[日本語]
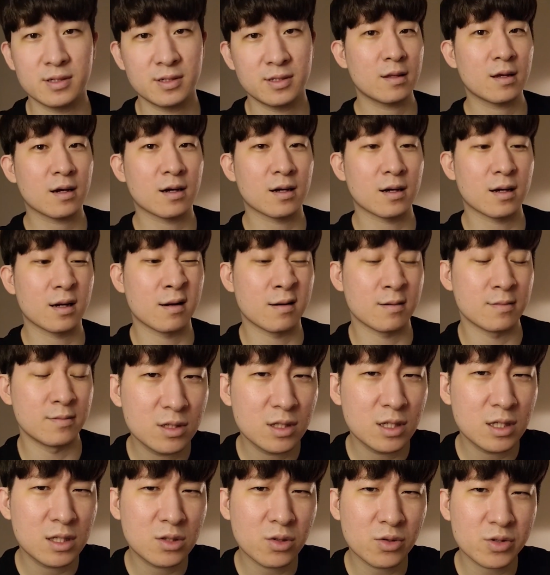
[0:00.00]
だから
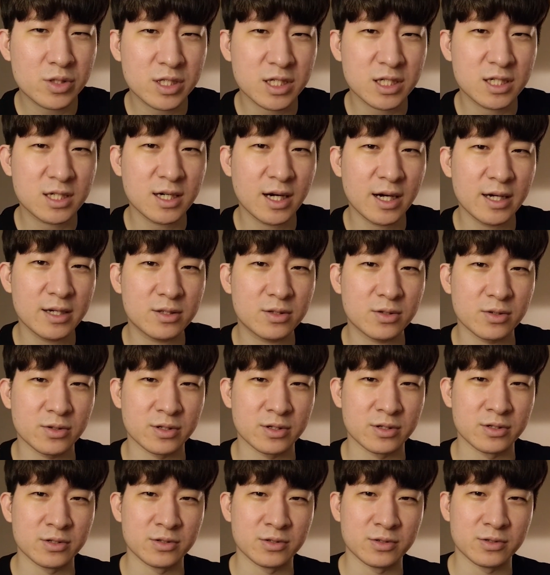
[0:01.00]
人違いと
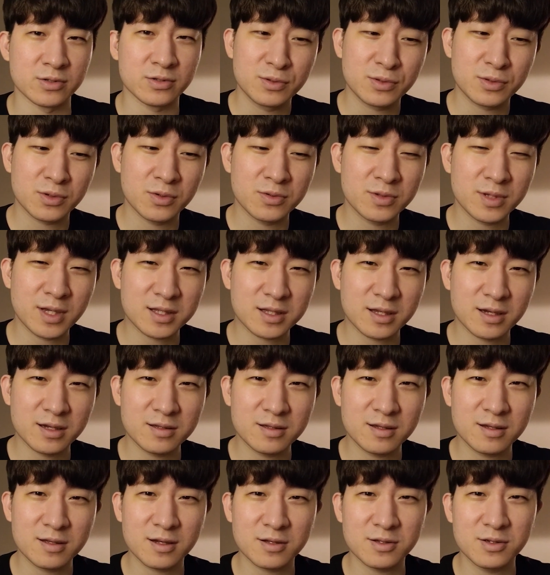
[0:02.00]
いうそんな
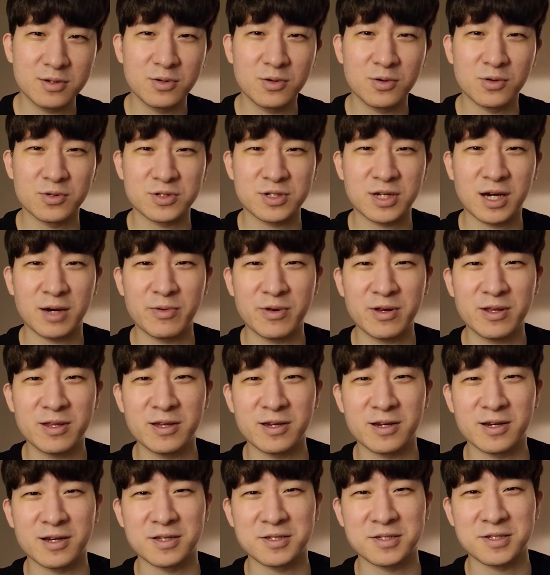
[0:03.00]
天然な日本語喋れな
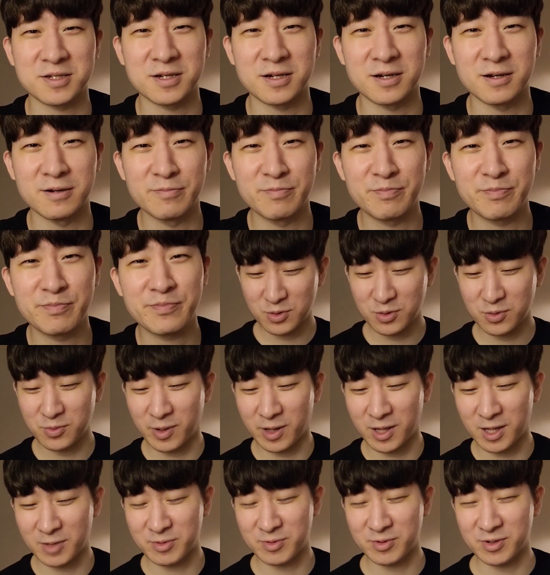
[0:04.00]
いからさ、今
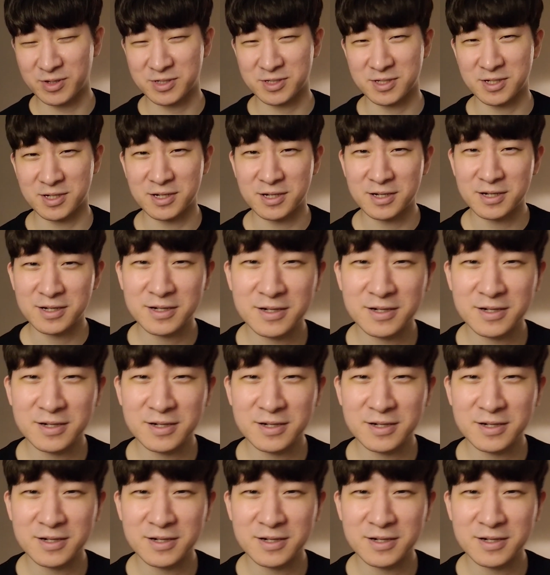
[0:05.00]
日学びました。だ